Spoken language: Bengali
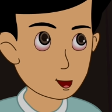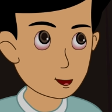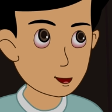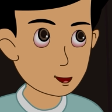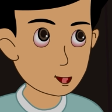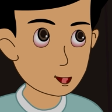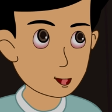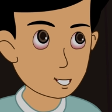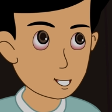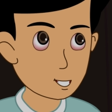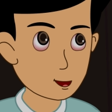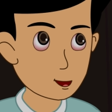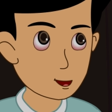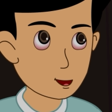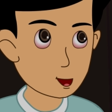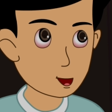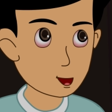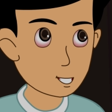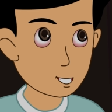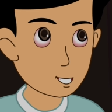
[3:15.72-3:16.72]
আমি তো
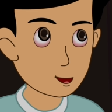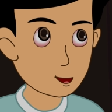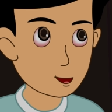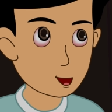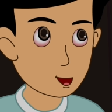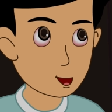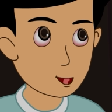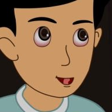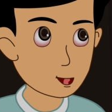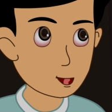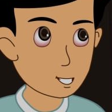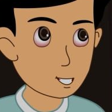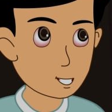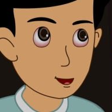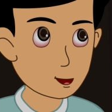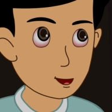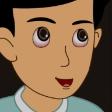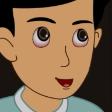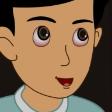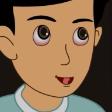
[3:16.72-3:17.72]
সঠিক সময়ে চ্যালেঞ্জ
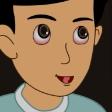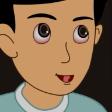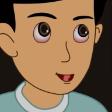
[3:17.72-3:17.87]
ট্রাই